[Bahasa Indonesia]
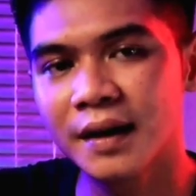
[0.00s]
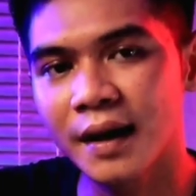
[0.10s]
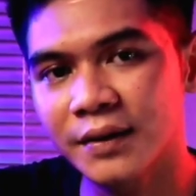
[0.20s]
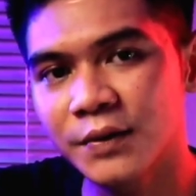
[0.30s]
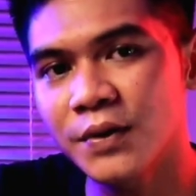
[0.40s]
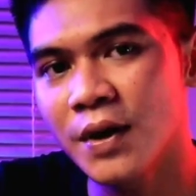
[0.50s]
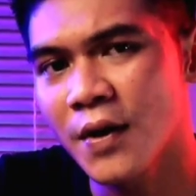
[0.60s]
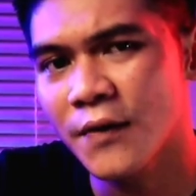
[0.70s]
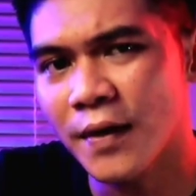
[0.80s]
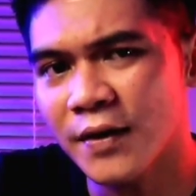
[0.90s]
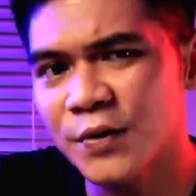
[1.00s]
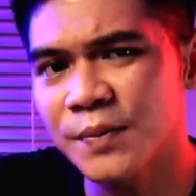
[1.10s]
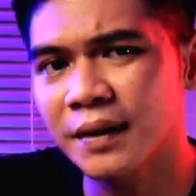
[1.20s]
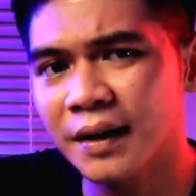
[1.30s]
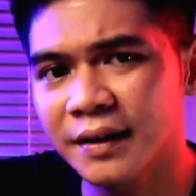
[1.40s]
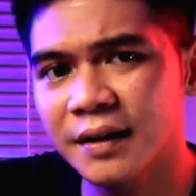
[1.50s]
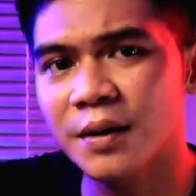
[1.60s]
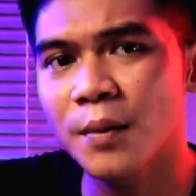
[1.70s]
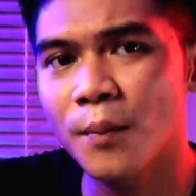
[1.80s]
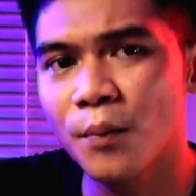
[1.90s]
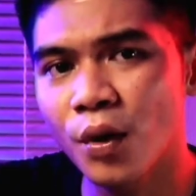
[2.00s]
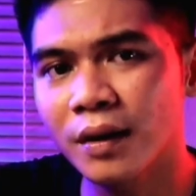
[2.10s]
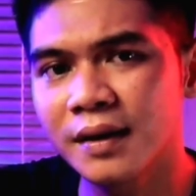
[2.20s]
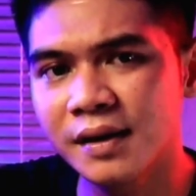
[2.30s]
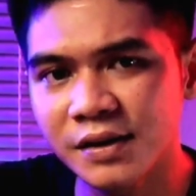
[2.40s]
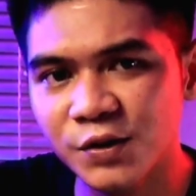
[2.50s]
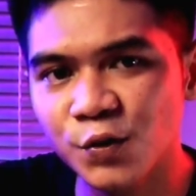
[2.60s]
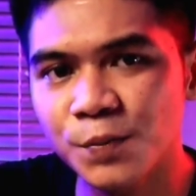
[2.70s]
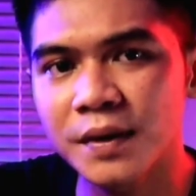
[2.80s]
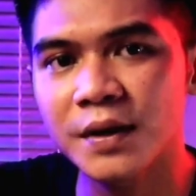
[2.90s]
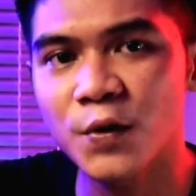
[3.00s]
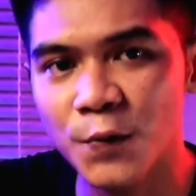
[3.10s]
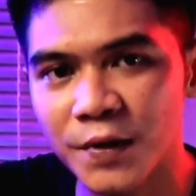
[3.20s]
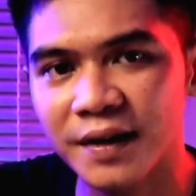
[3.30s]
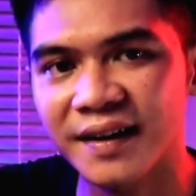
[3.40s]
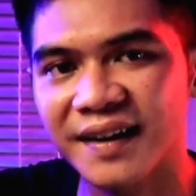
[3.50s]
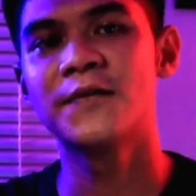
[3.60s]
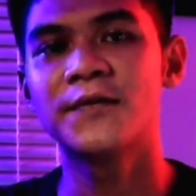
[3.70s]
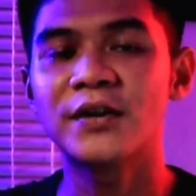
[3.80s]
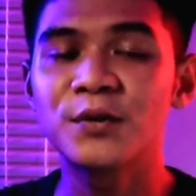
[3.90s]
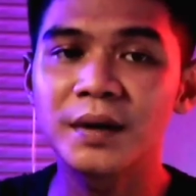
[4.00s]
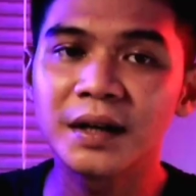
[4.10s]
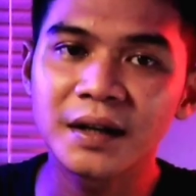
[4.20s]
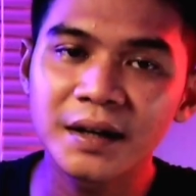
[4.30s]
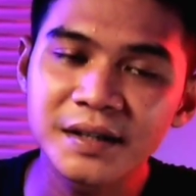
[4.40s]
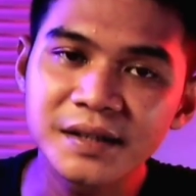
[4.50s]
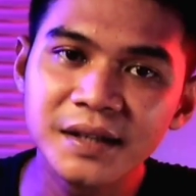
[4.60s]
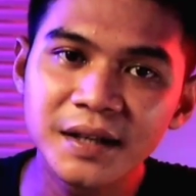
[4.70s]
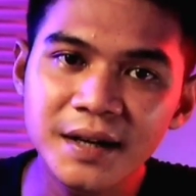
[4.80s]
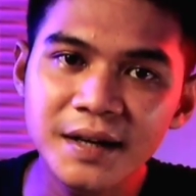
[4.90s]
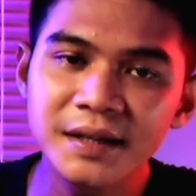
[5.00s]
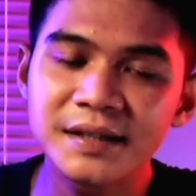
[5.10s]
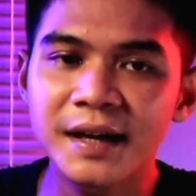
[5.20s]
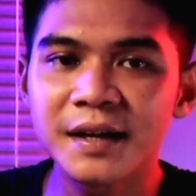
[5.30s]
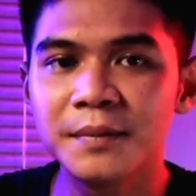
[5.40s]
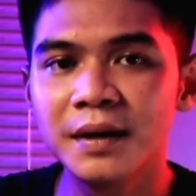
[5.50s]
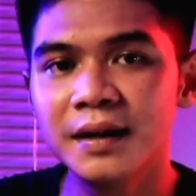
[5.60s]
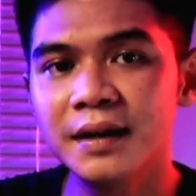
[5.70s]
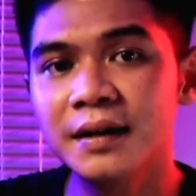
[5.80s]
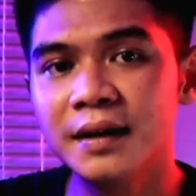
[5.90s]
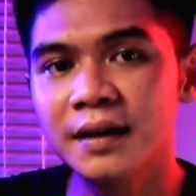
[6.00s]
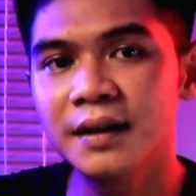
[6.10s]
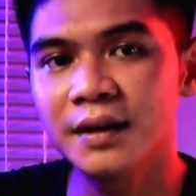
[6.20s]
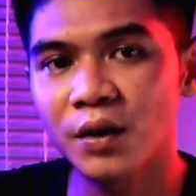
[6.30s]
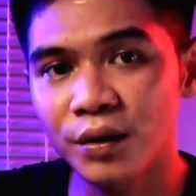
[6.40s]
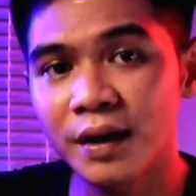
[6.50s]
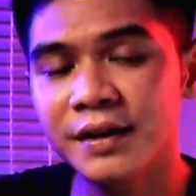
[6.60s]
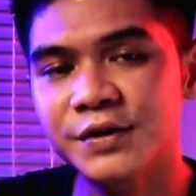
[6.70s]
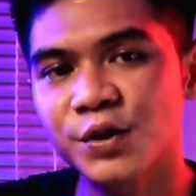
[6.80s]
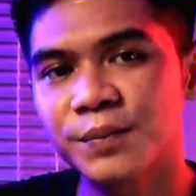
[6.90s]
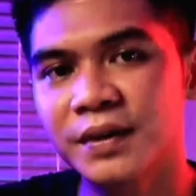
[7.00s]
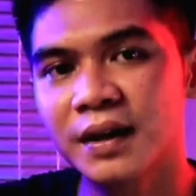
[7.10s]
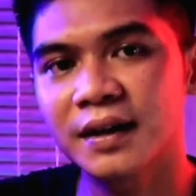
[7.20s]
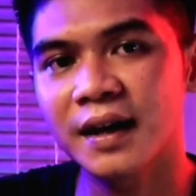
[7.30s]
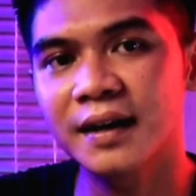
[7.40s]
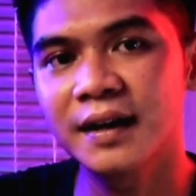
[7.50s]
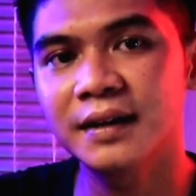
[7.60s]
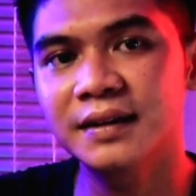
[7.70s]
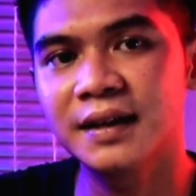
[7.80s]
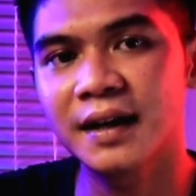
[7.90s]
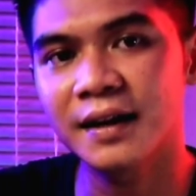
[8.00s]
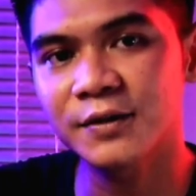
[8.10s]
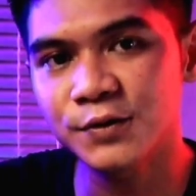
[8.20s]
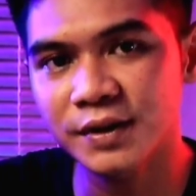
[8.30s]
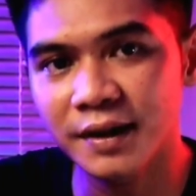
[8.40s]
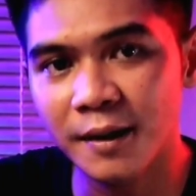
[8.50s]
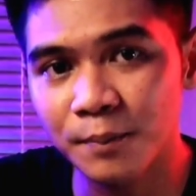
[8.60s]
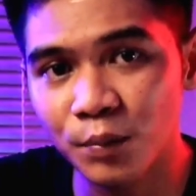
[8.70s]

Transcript: yaitu vacuum cleaner Bolde Super Hoover. Vakum cleaner ini sendiri saya beli di online shop dengan harga Rp360.000.